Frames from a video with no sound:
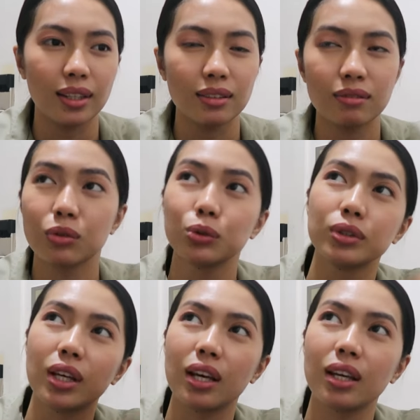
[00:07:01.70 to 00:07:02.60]
I, whole
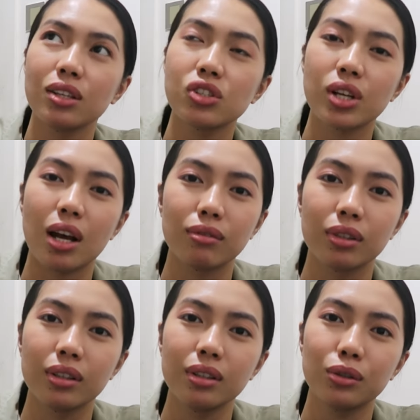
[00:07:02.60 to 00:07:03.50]
day
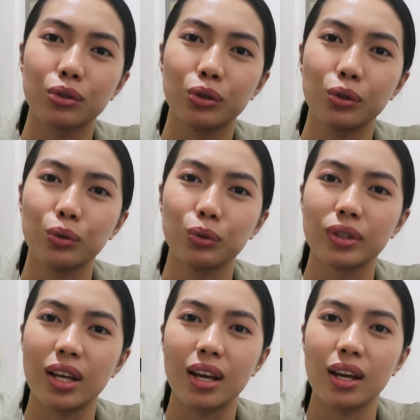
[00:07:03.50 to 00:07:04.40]
travel or
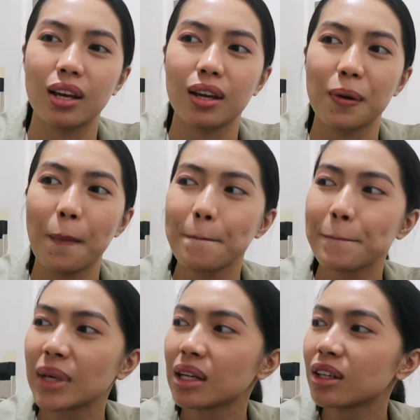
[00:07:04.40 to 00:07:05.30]
whole day
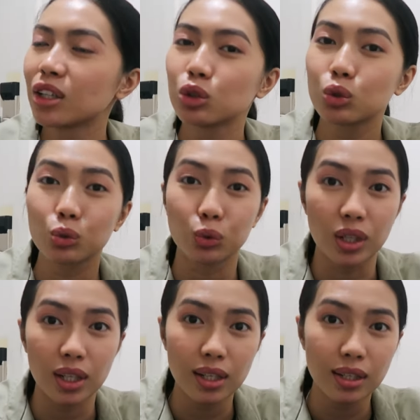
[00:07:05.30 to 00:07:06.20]

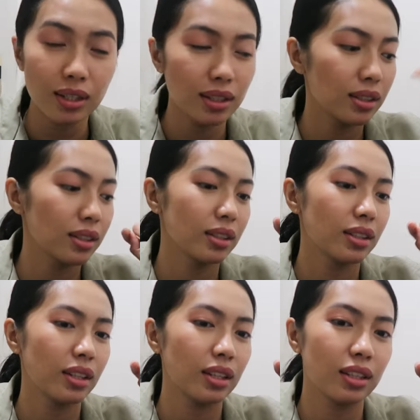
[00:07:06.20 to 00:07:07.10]
tour.
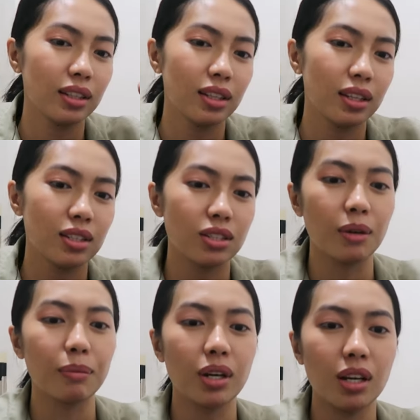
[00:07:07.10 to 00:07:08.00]
So,
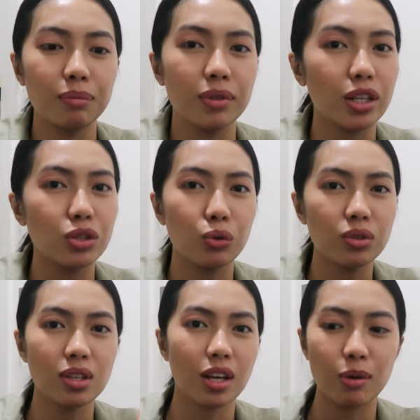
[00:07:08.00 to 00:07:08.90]
I'm gonna update you
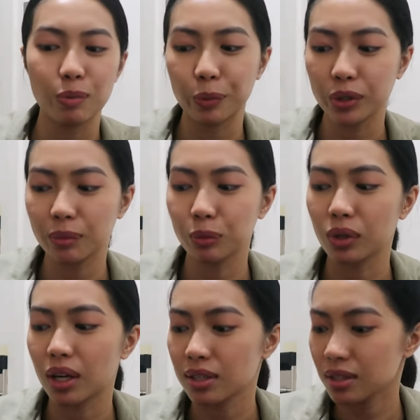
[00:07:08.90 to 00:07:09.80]
kung saan kami pupunta
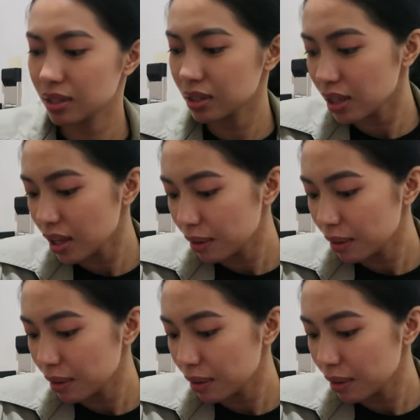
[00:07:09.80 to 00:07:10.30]
bukas.